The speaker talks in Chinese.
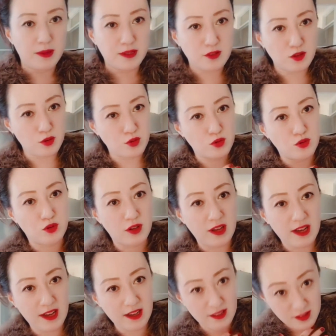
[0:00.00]
手镯
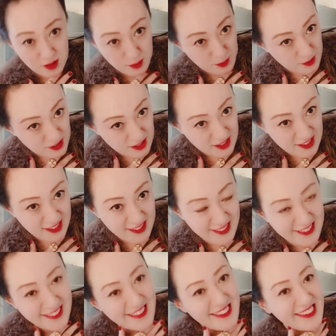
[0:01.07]
啊什么的。
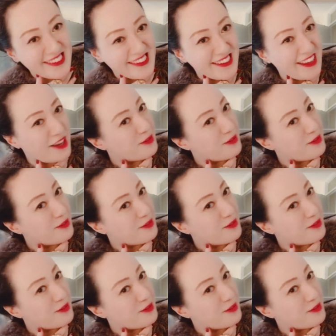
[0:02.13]
好